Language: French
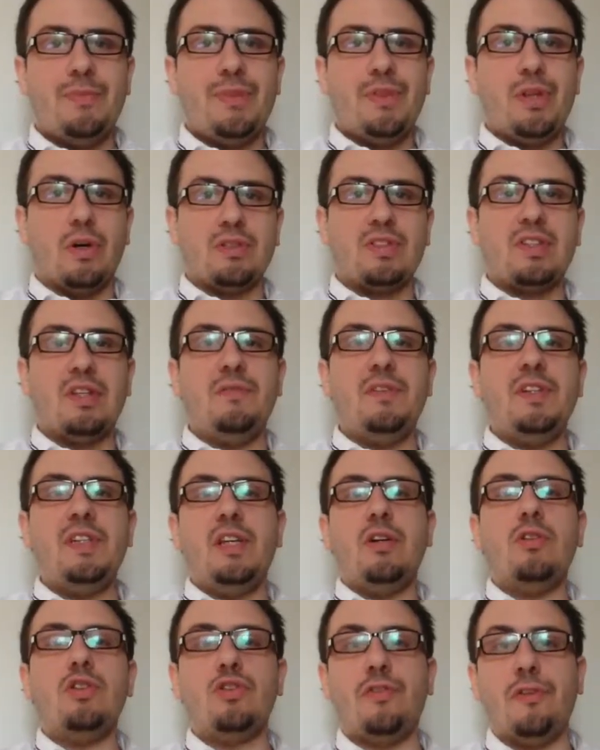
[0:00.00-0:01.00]
dans cette
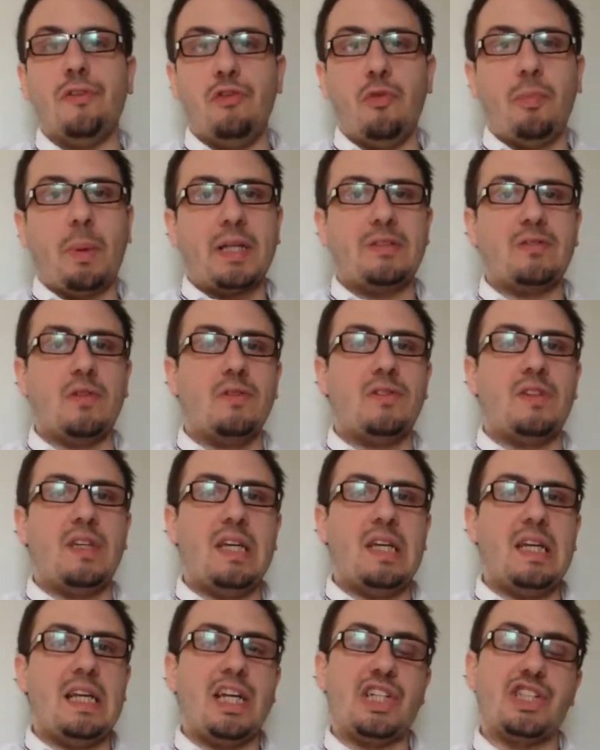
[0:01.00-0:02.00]
vidéo je vais vous
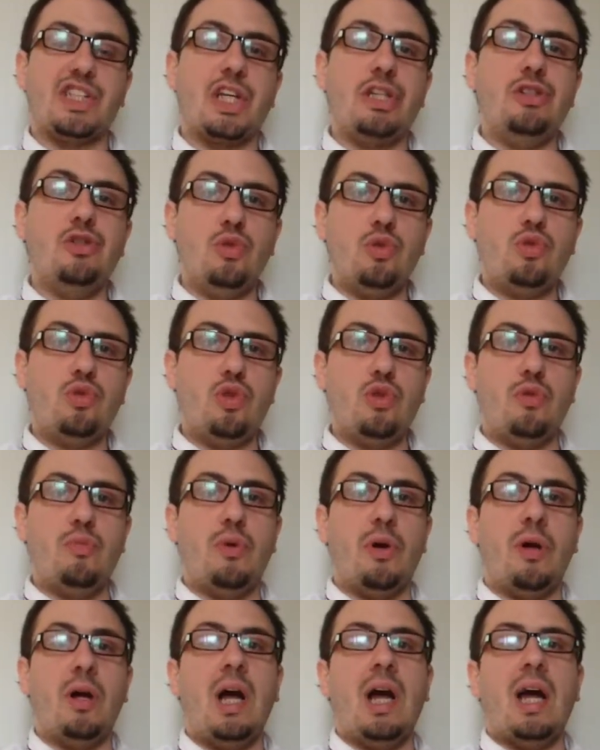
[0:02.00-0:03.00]
présenter la chaîne
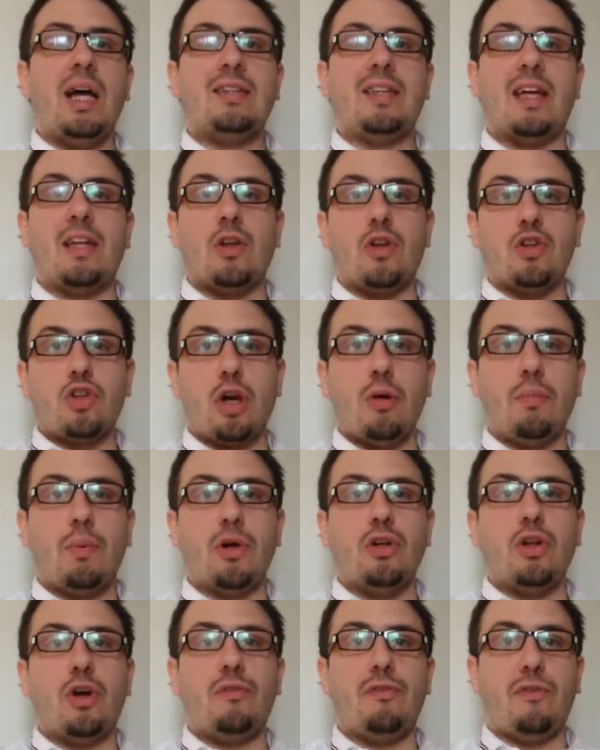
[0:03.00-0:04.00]
YouTube d'un
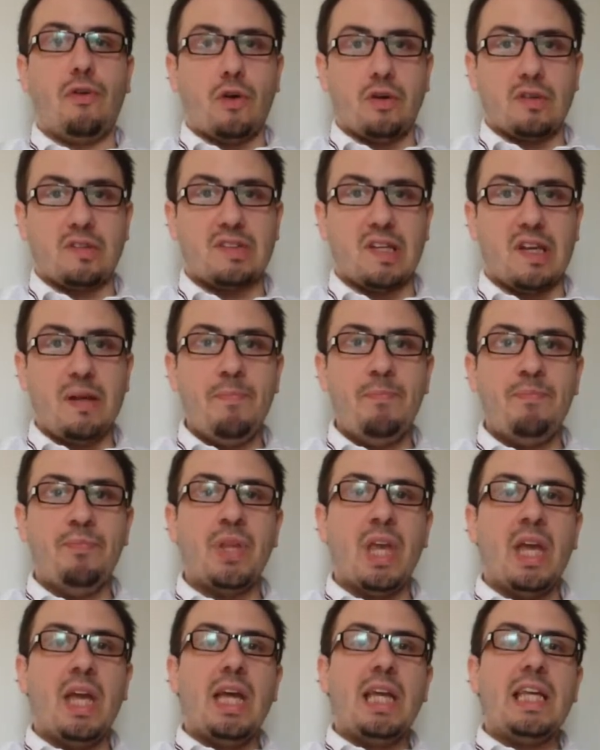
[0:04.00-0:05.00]
entrepreneur français
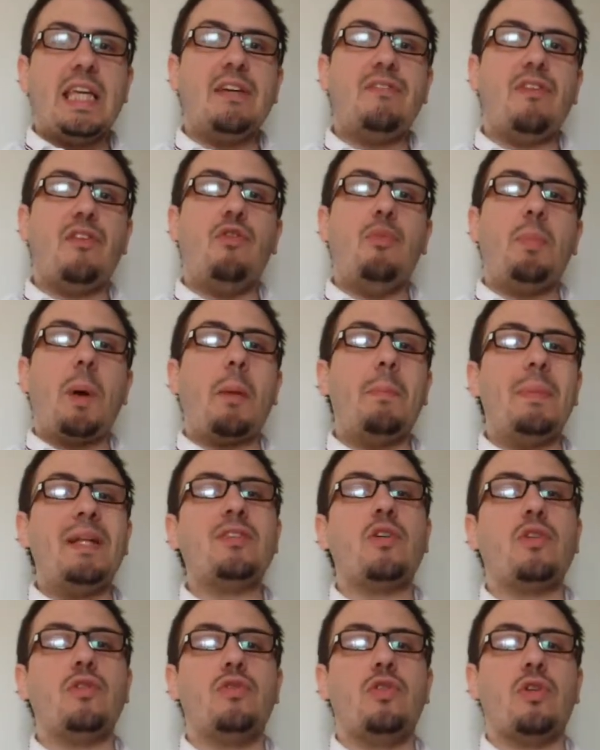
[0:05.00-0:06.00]
qui va vous
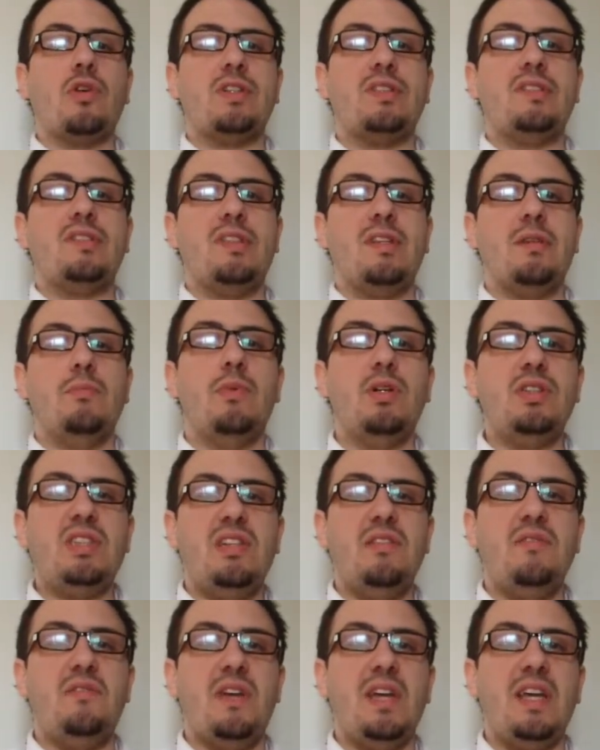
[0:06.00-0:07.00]
permettre de rester
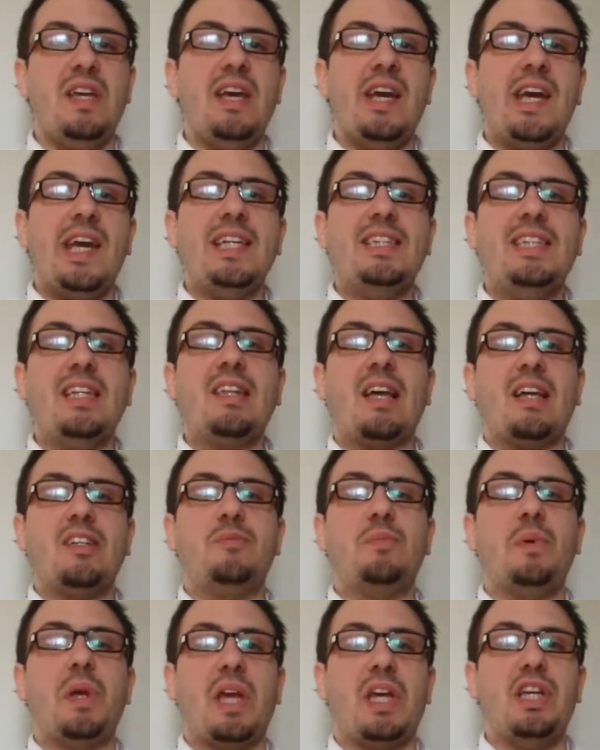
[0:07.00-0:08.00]
motivé et d'être
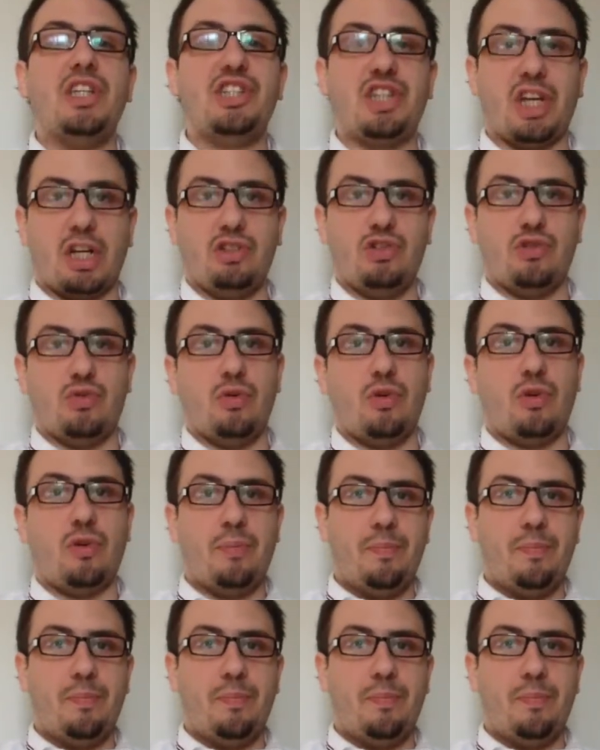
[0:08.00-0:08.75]
inspiré chaque jour.